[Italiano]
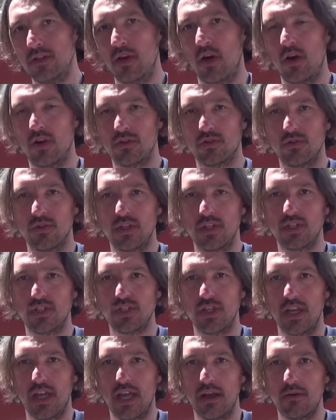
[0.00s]

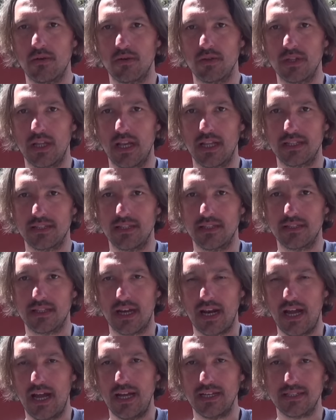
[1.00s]
8-10 euro della
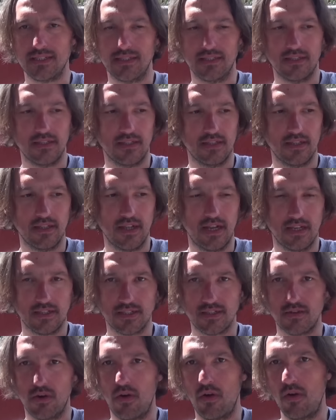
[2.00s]
Trust, della
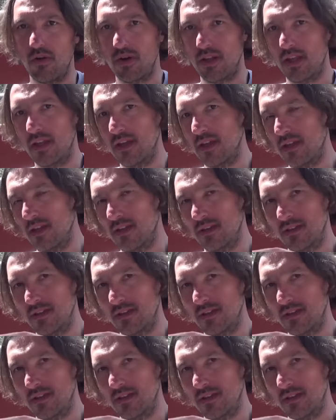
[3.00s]
Sony,